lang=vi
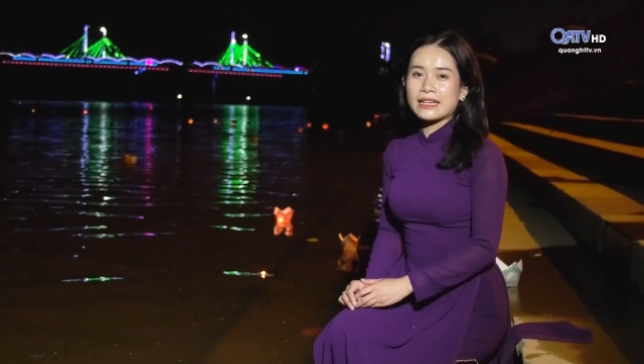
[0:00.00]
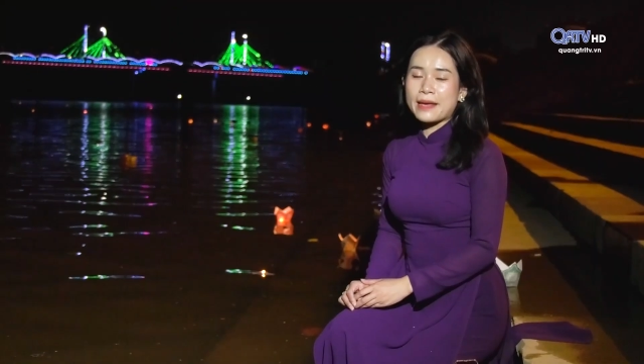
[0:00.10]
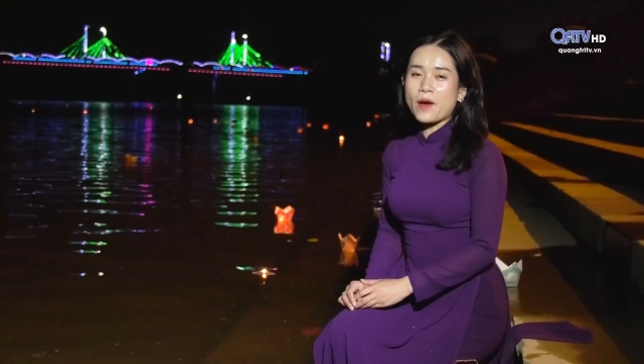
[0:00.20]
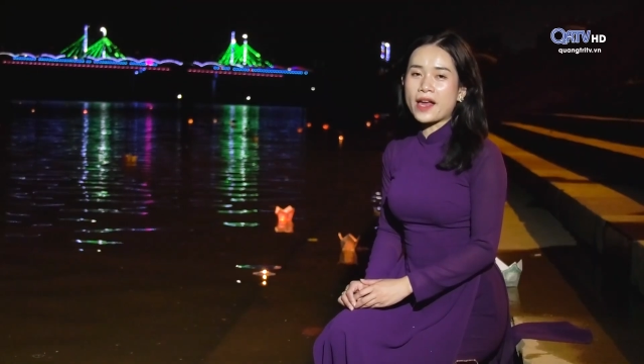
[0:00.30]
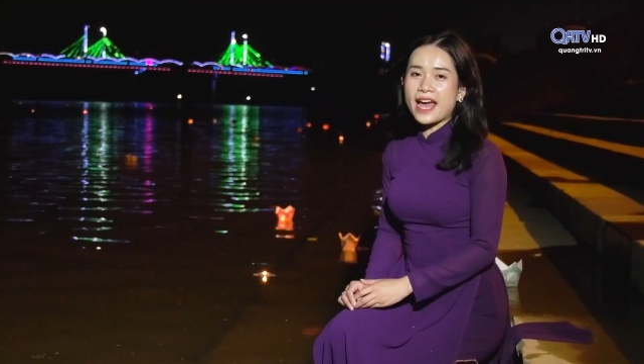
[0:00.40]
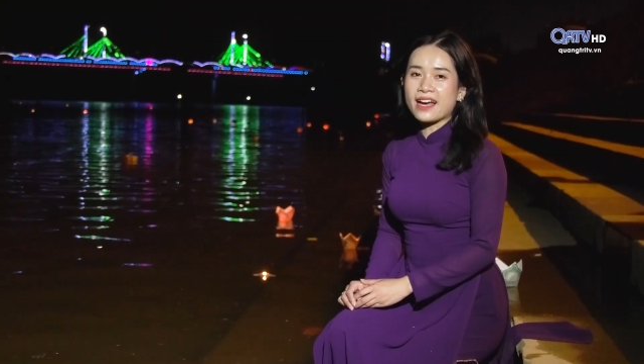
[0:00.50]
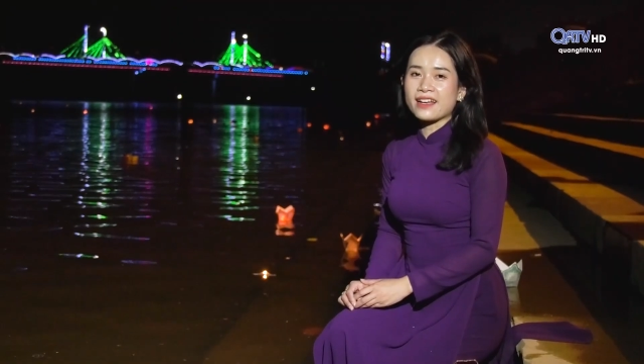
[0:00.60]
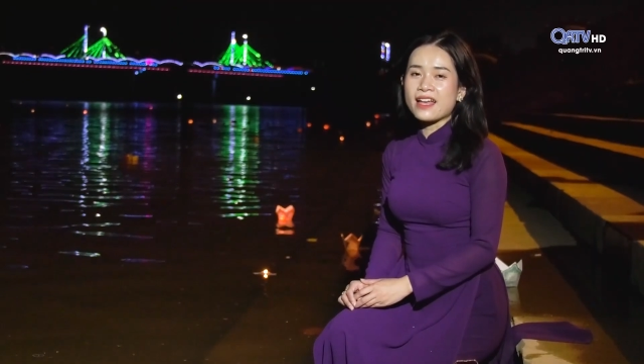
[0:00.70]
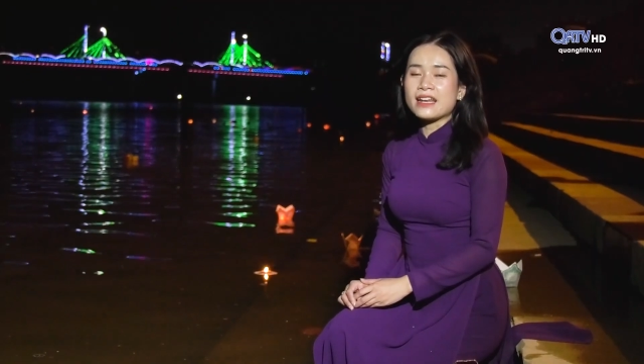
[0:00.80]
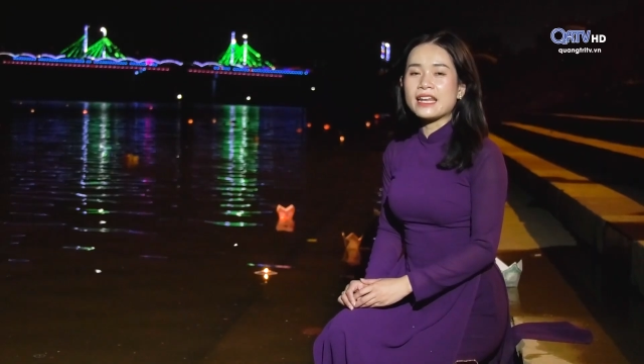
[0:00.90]
Đêm Hoa
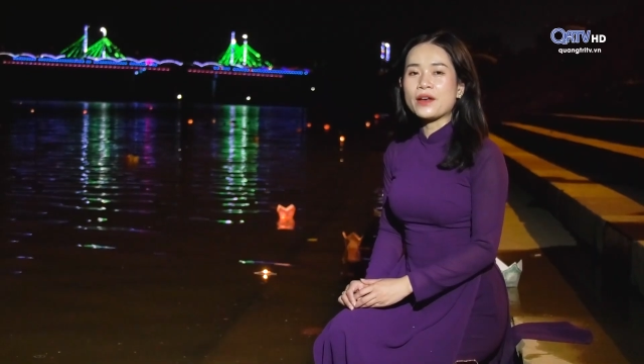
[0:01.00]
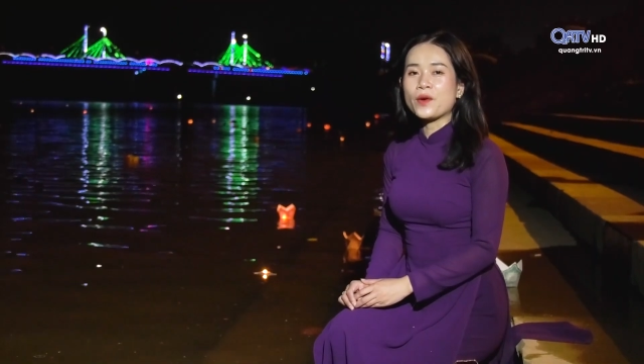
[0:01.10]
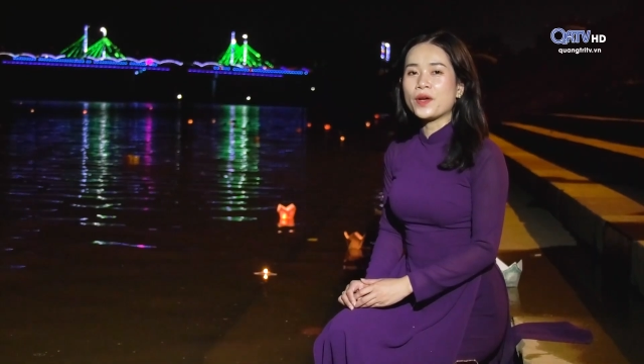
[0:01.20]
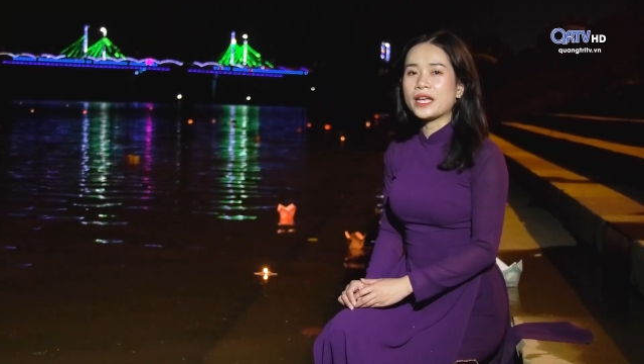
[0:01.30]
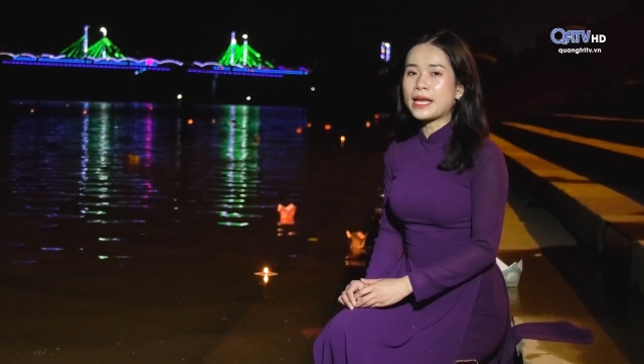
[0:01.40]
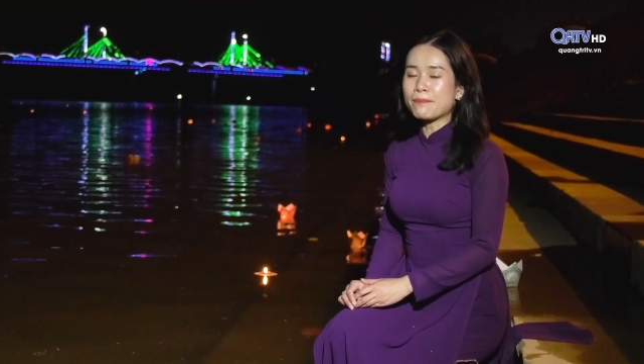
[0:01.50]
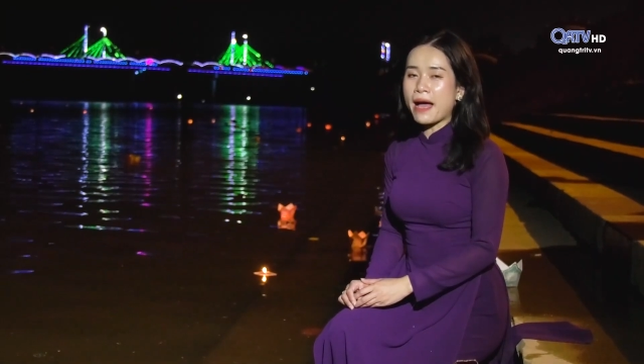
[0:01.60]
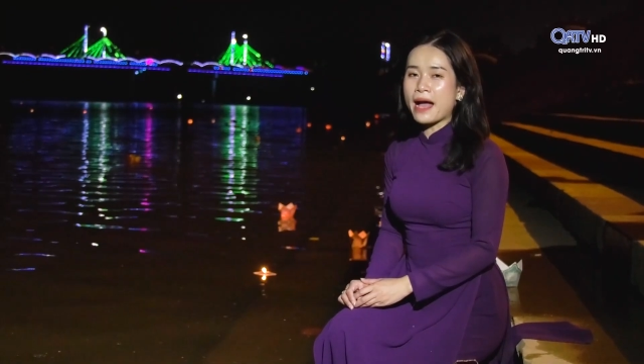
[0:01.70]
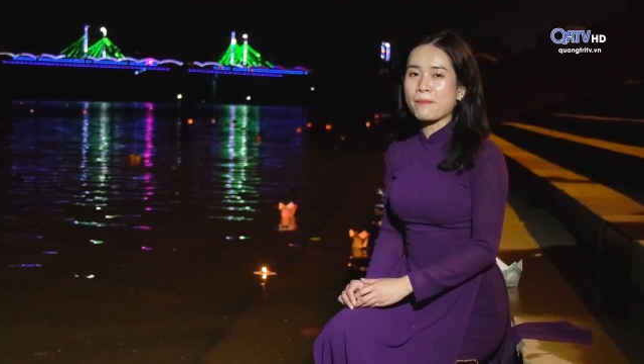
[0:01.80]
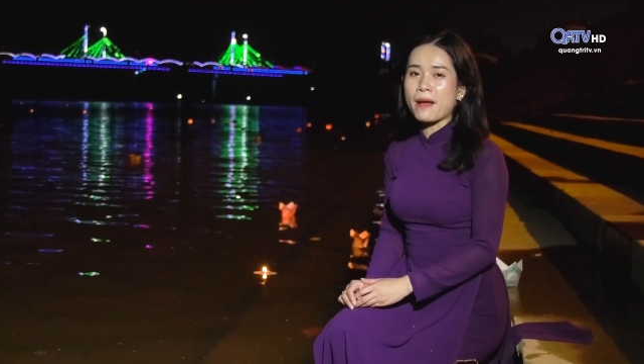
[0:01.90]
Đăng, lễ hội kết
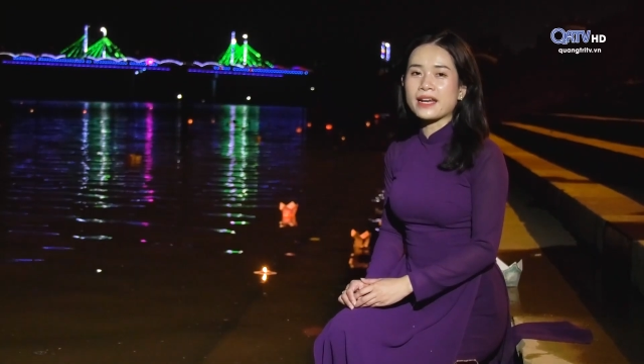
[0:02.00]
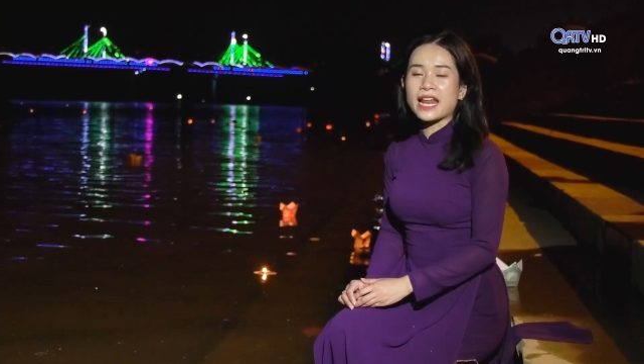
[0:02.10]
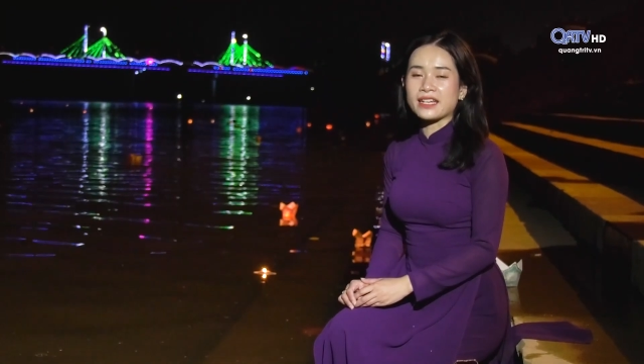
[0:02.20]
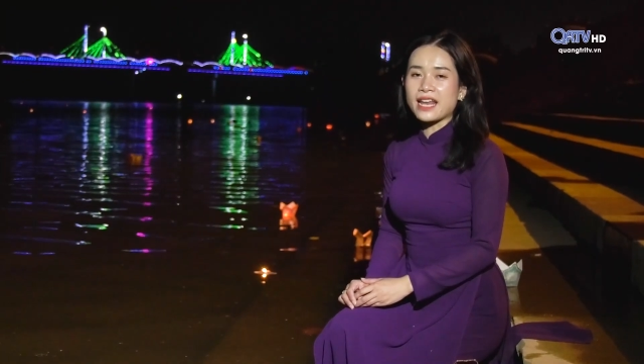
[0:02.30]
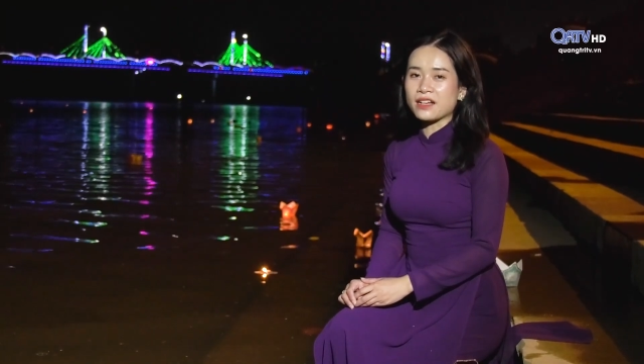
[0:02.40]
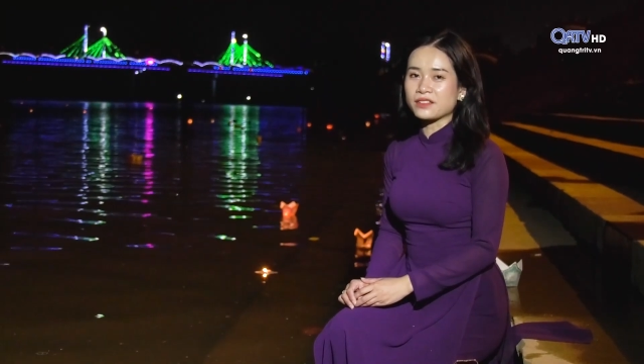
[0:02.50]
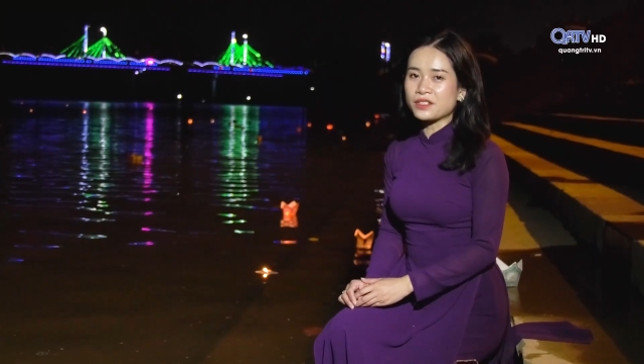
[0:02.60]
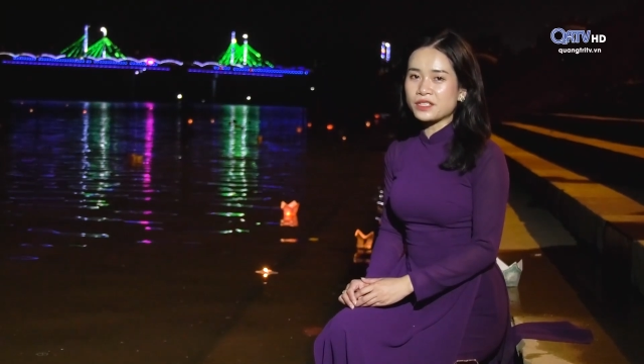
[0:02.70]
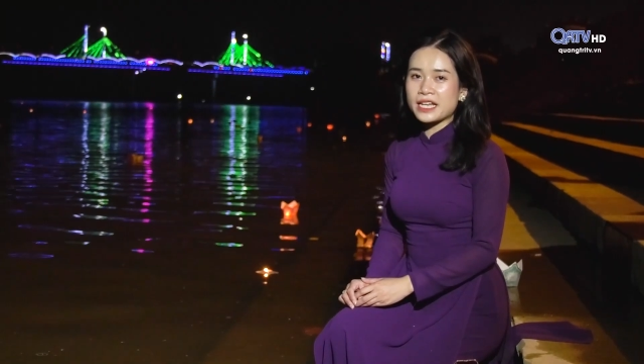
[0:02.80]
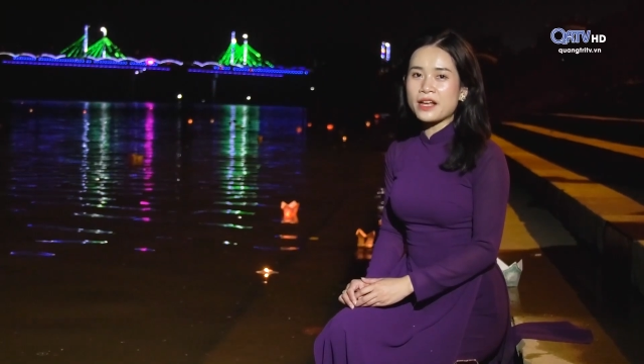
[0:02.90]
màng mang nét đặc
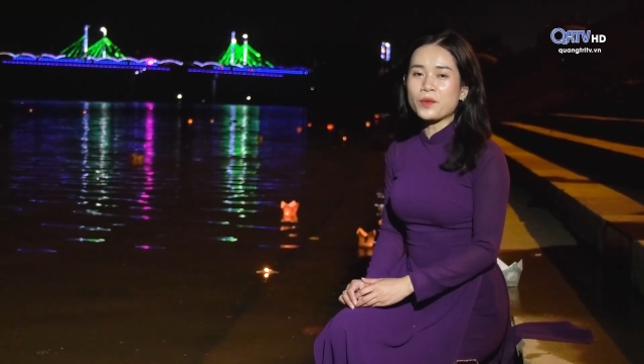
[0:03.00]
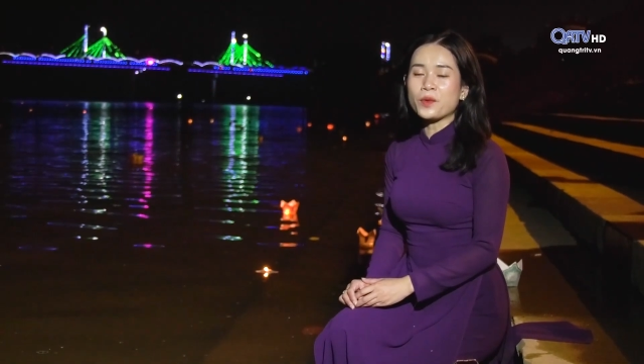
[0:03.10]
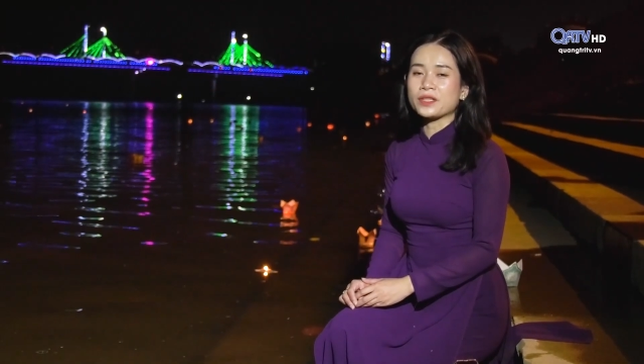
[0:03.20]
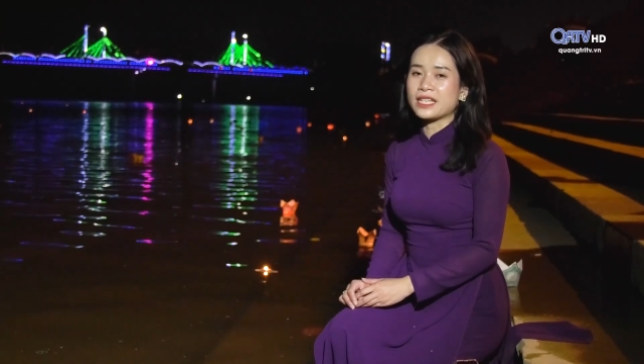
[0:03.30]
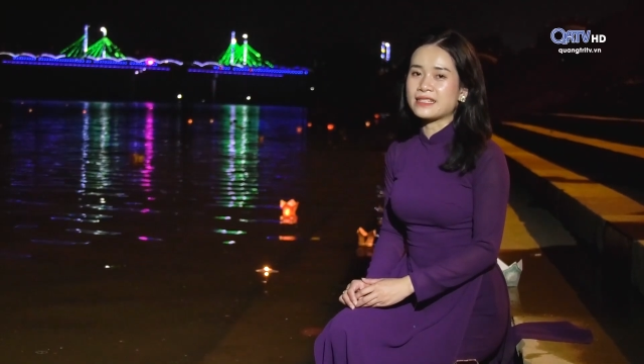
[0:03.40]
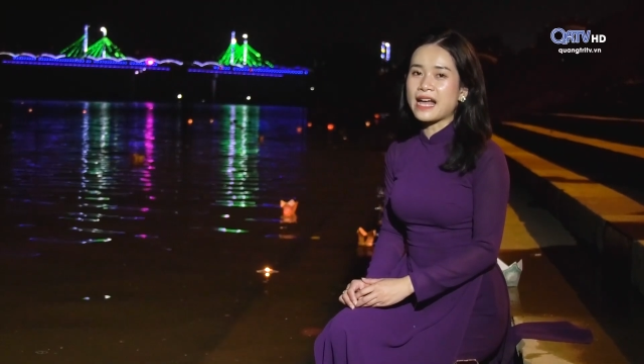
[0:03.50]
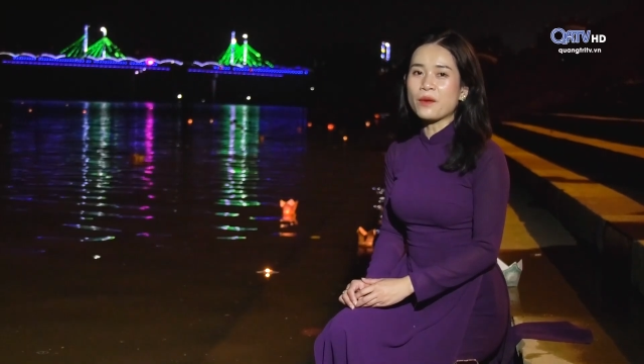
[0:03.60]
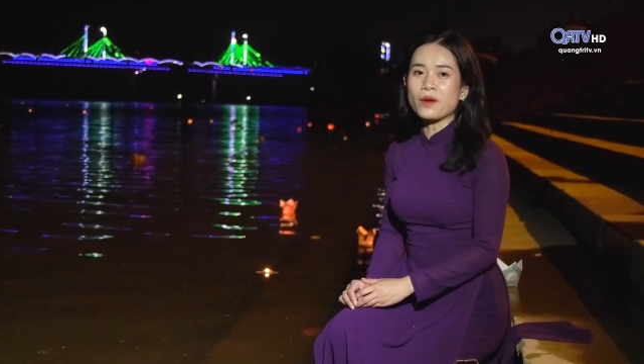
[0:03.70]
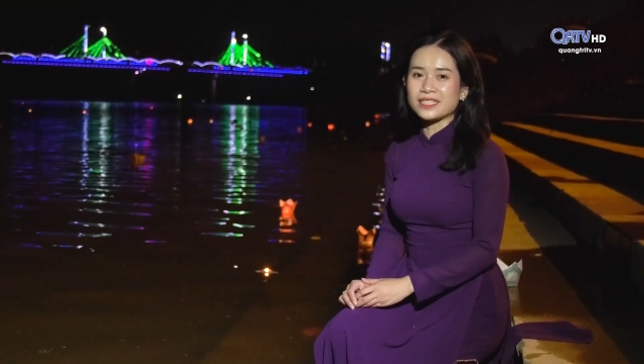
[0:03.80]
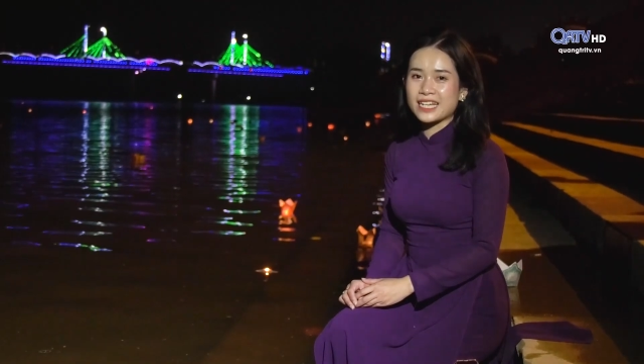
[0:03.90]
trưng riêng của thị xã
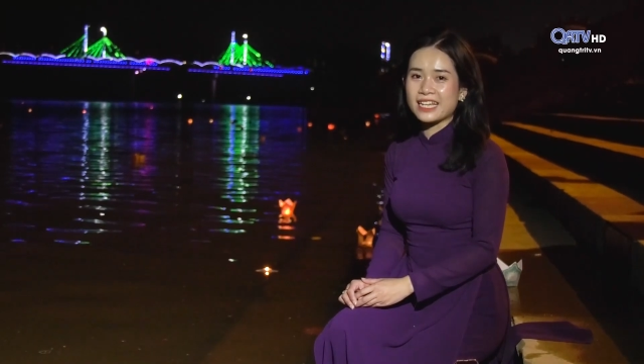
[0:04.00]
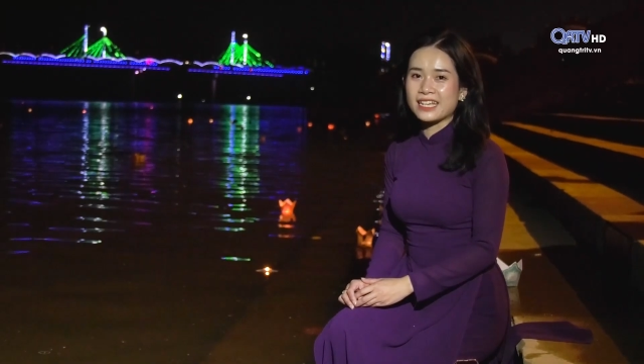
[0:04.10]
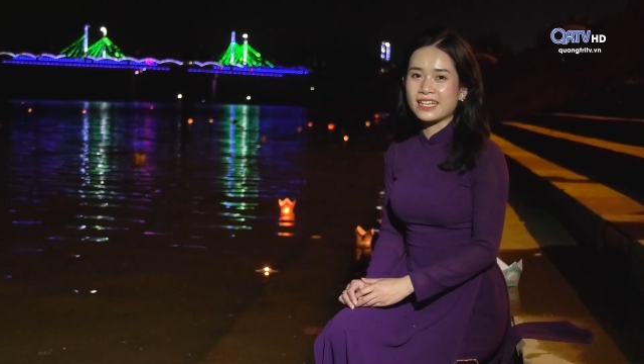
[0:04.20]
Quảng Trị,